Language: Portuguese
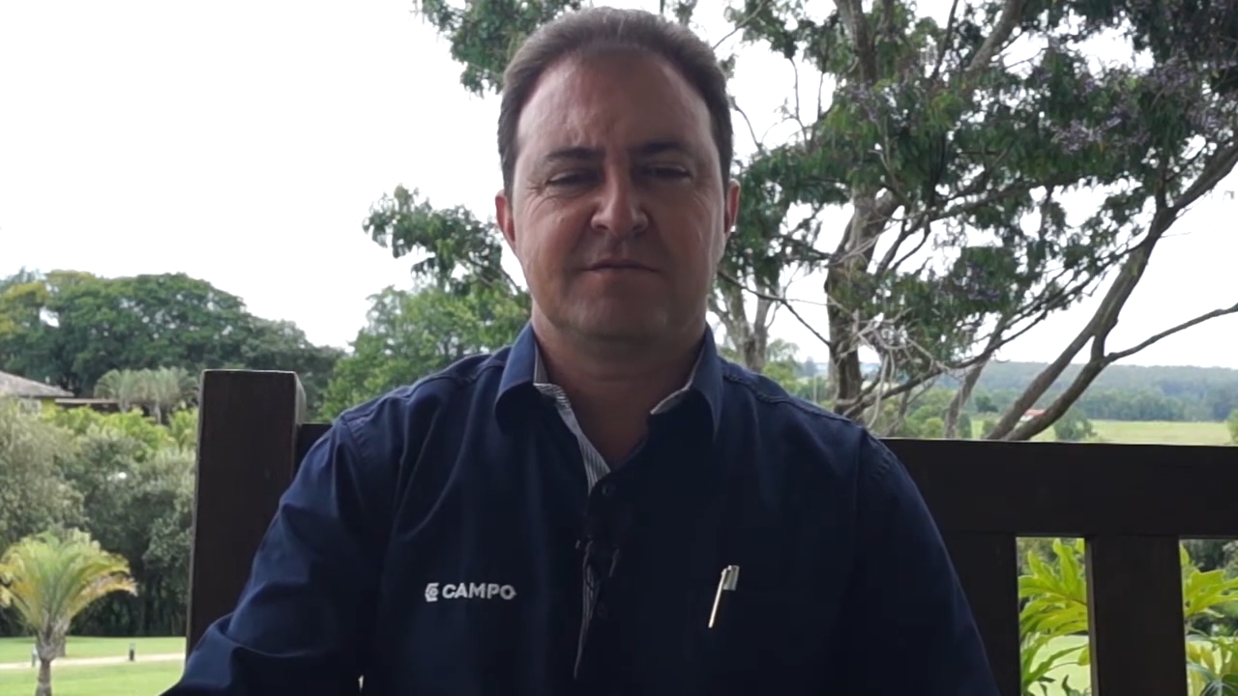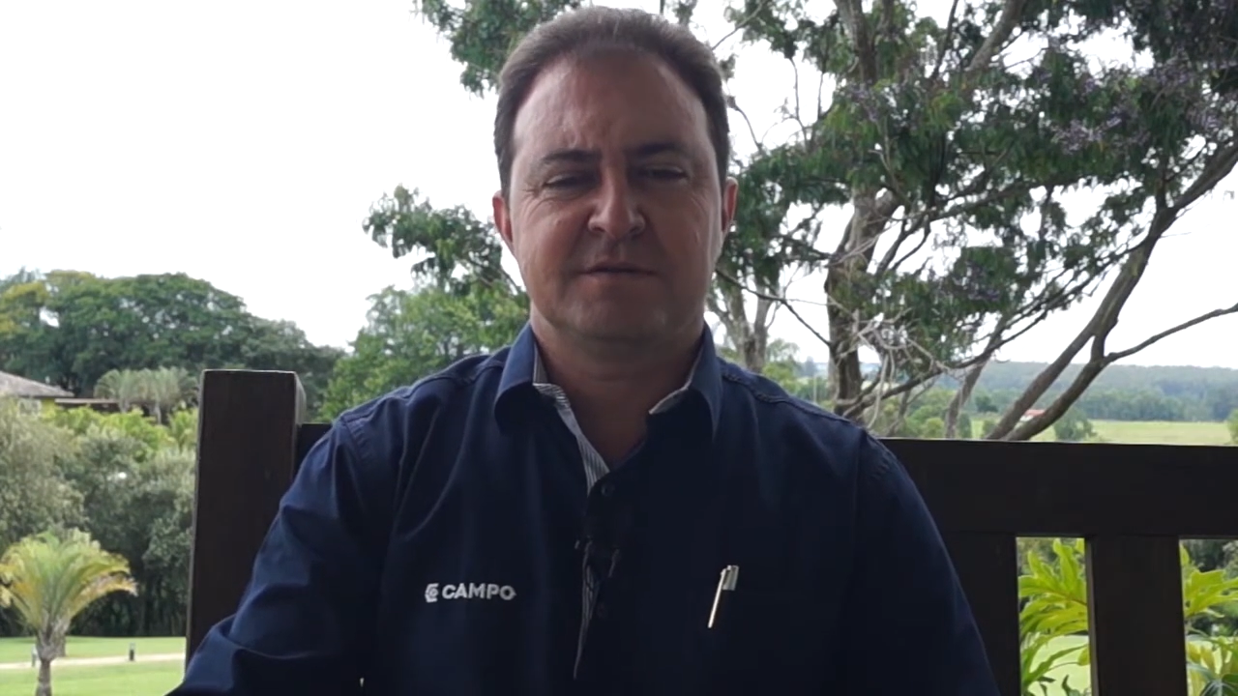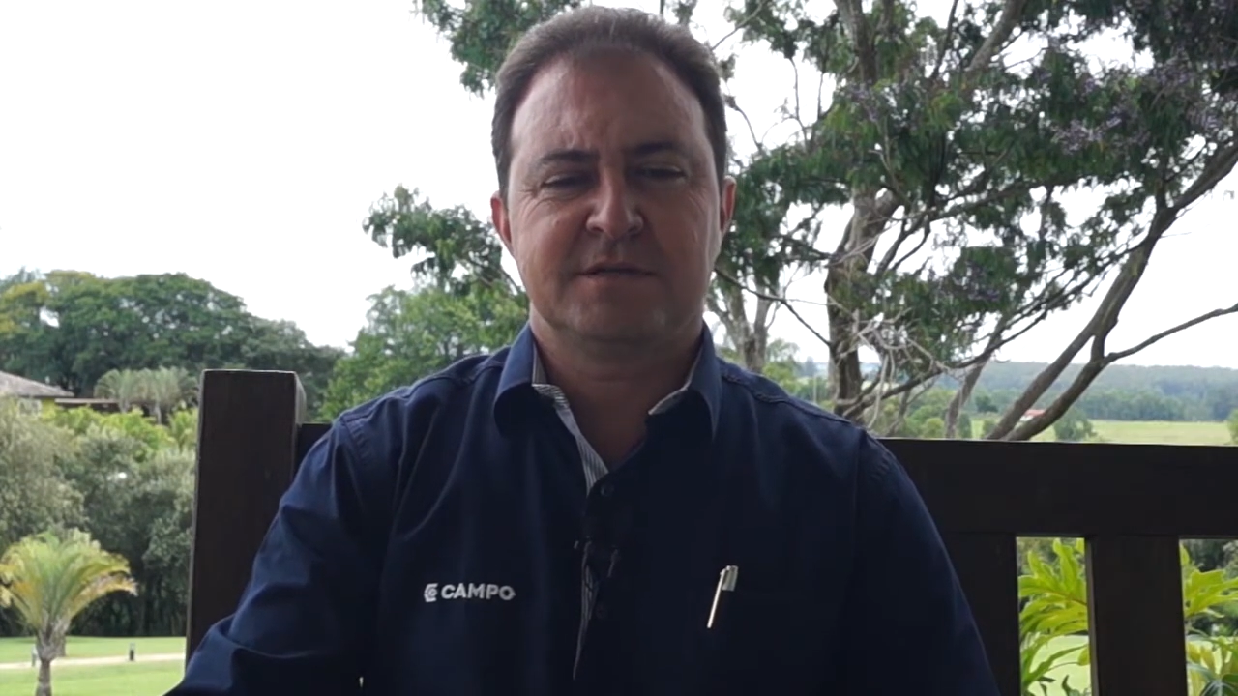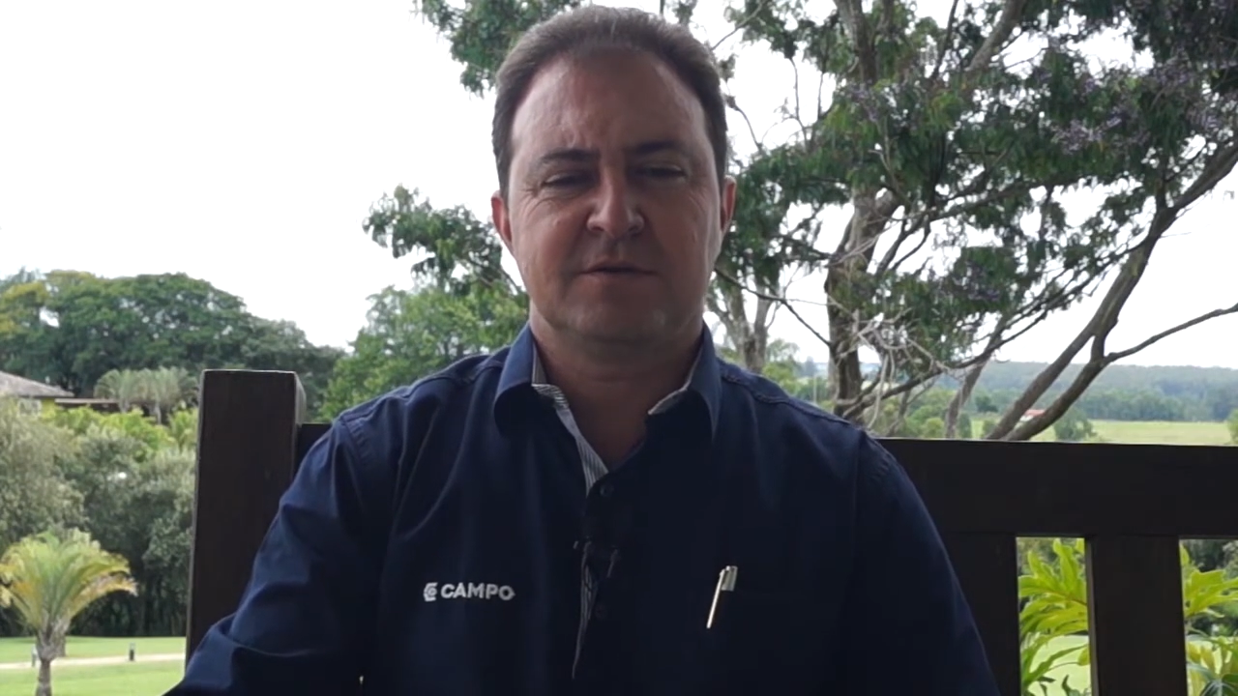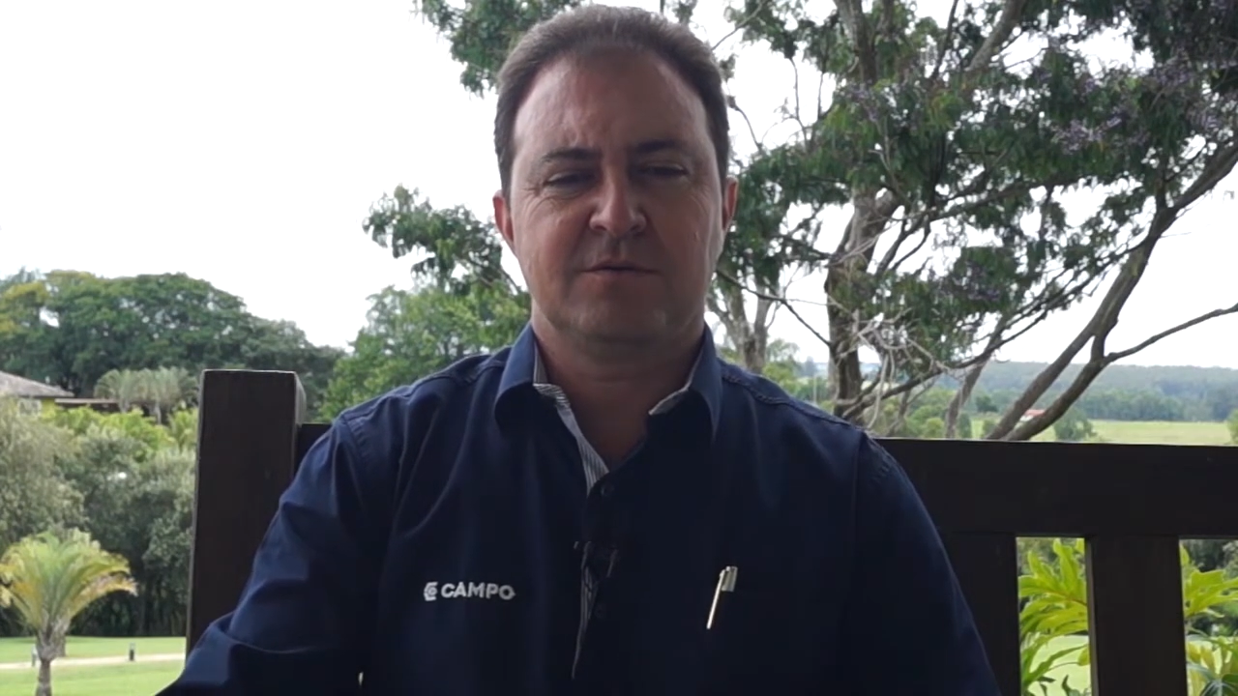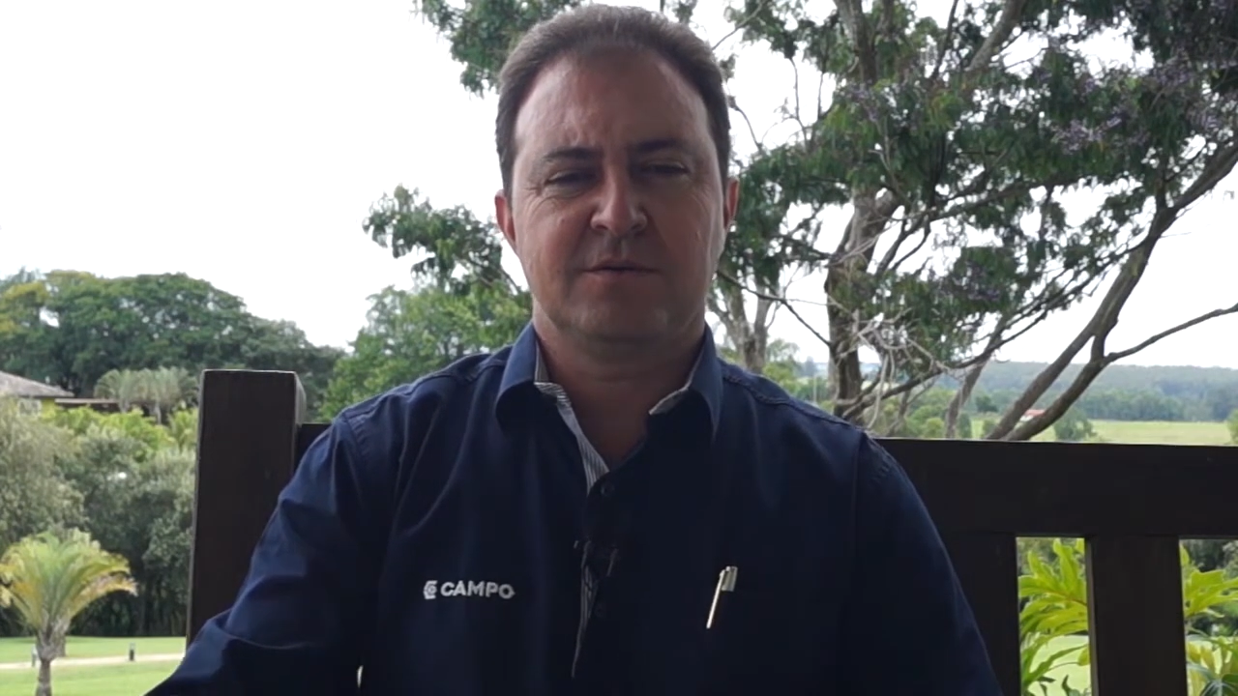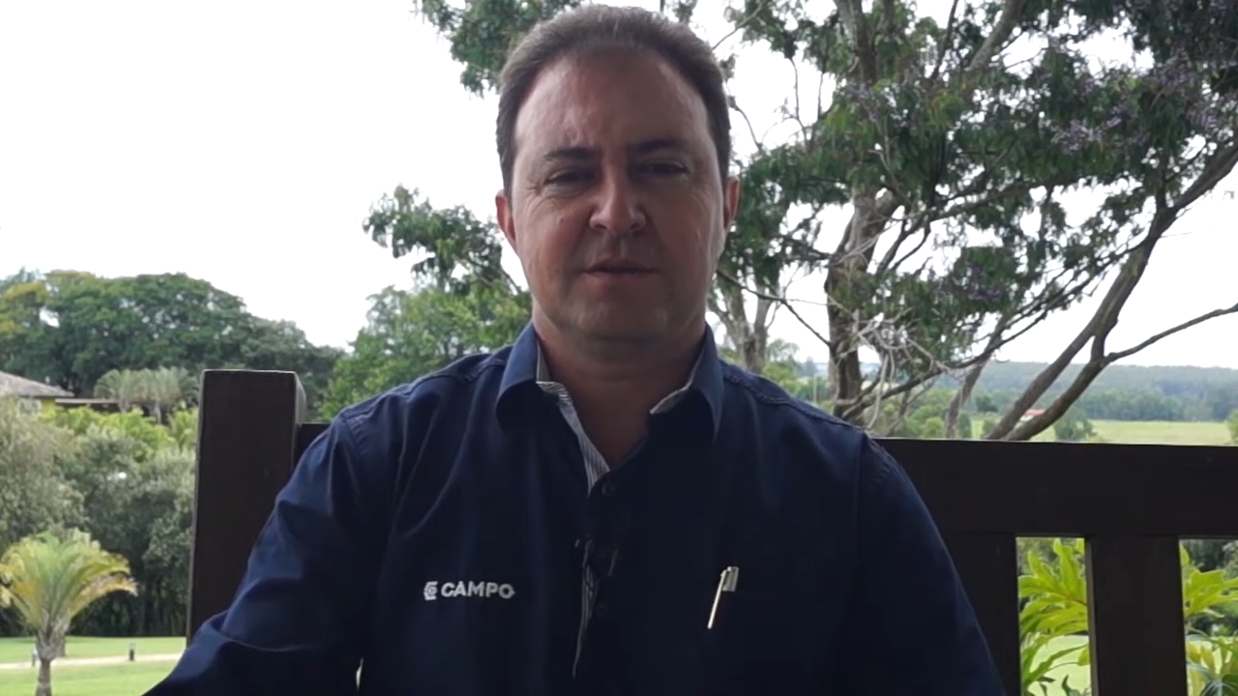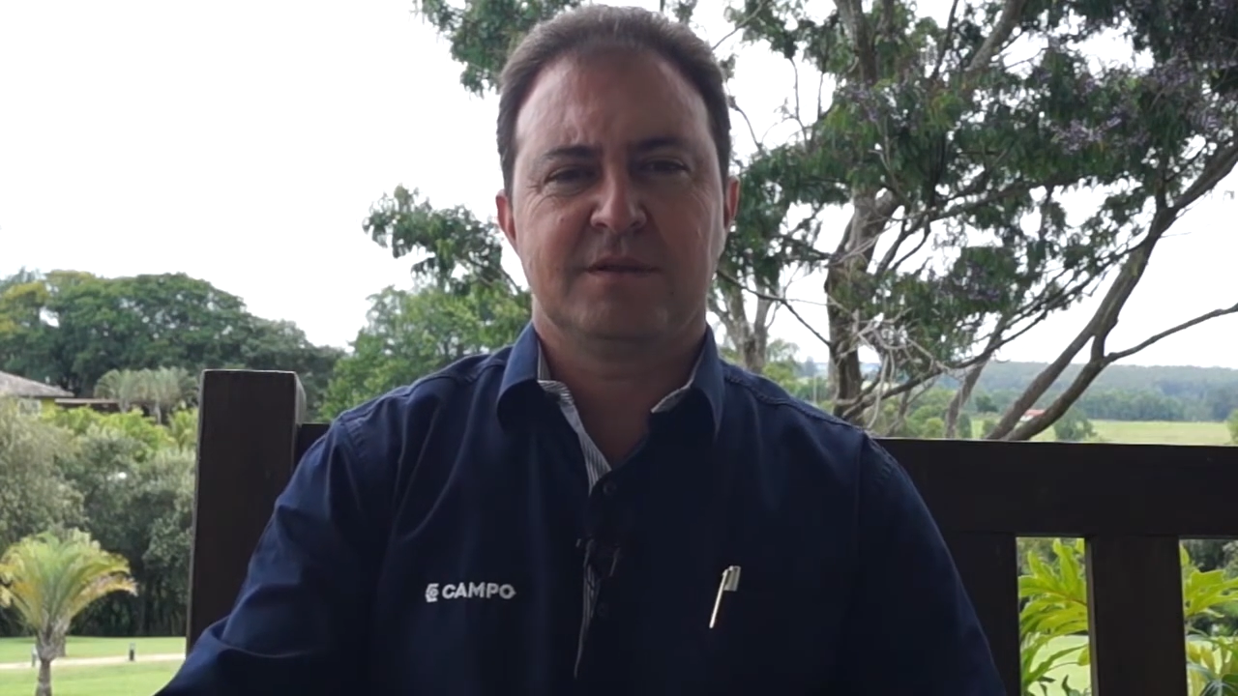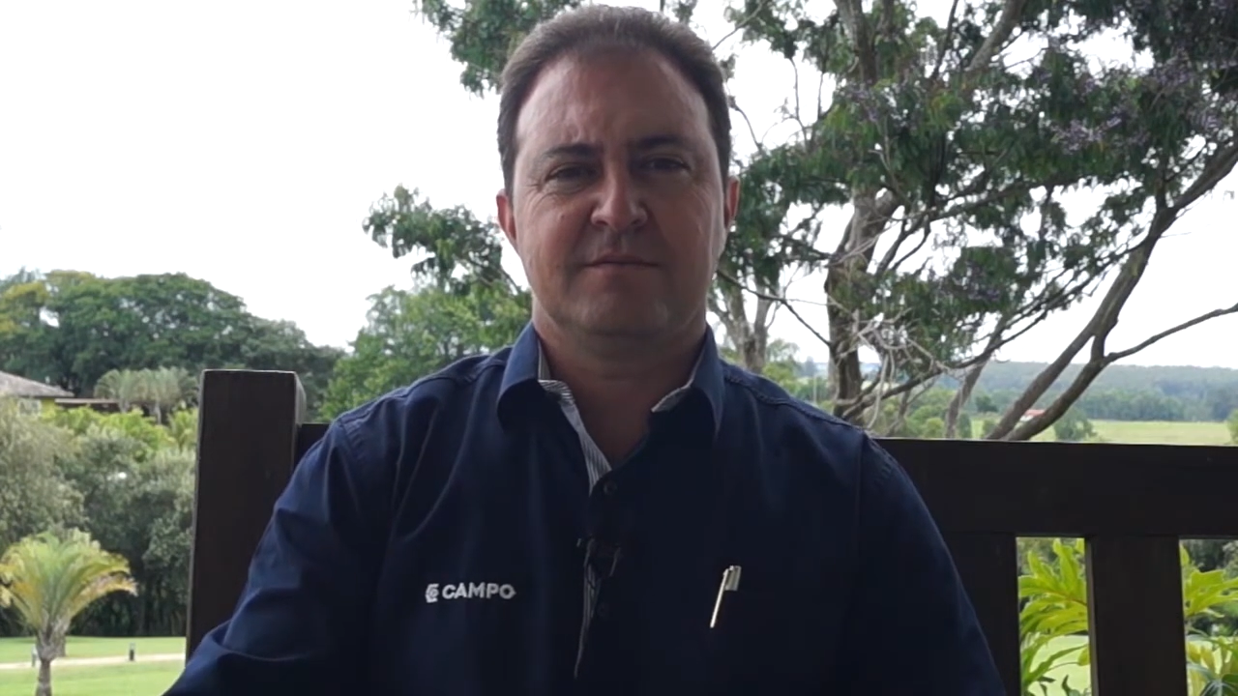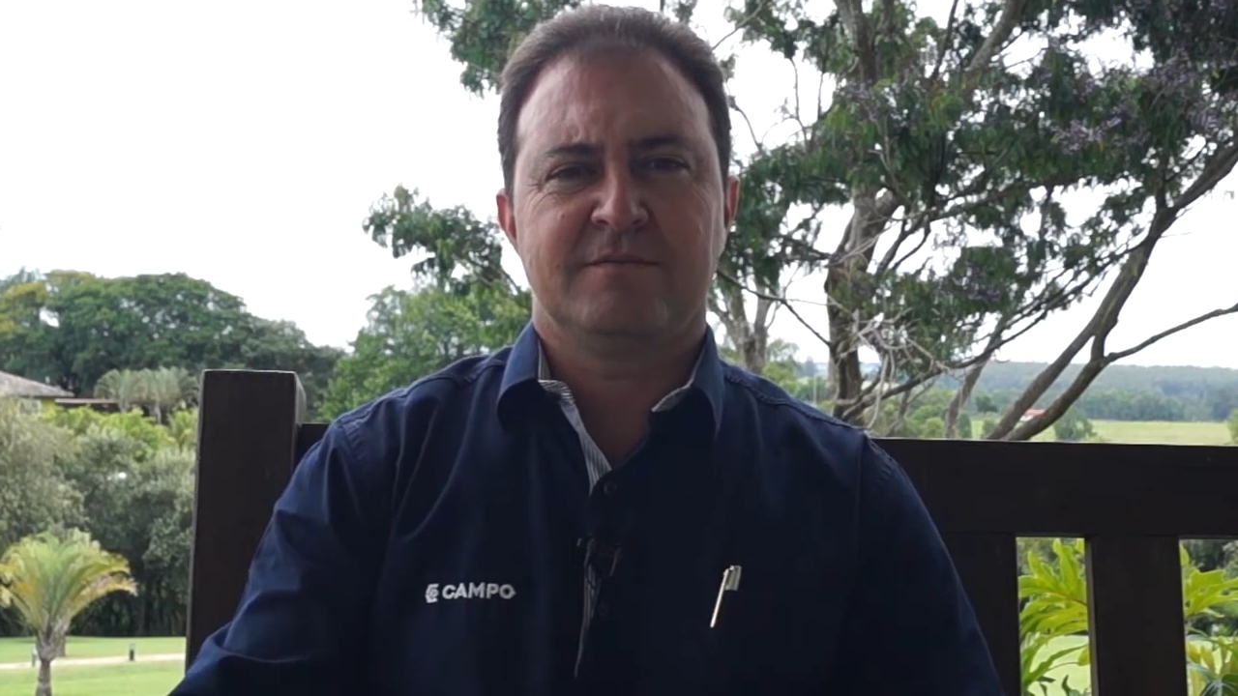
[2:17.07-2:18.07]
fazer conta,